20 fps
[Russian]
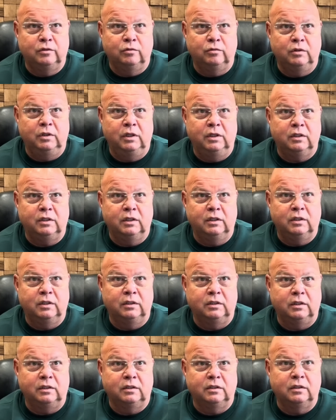туда, как
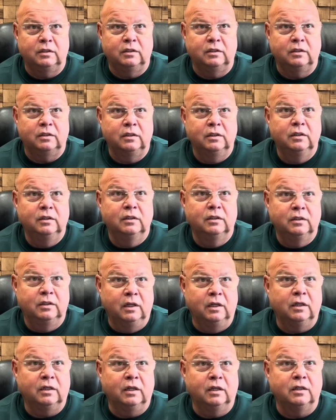Сидеть этот, на э, лавку.
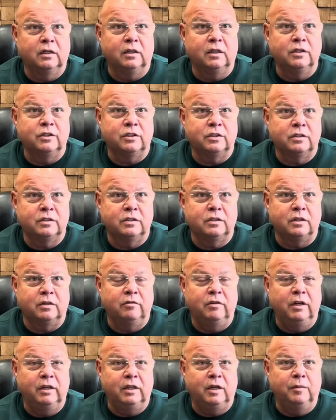Да, как раньше,
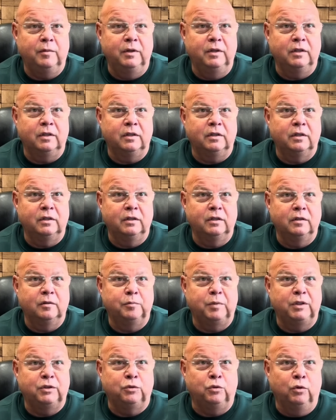срывай кого эти э,
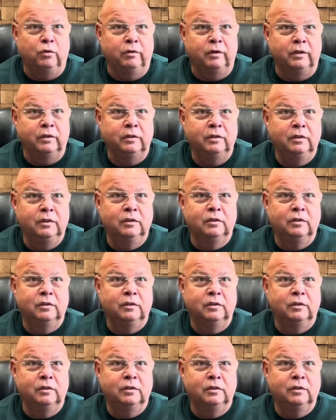подковы.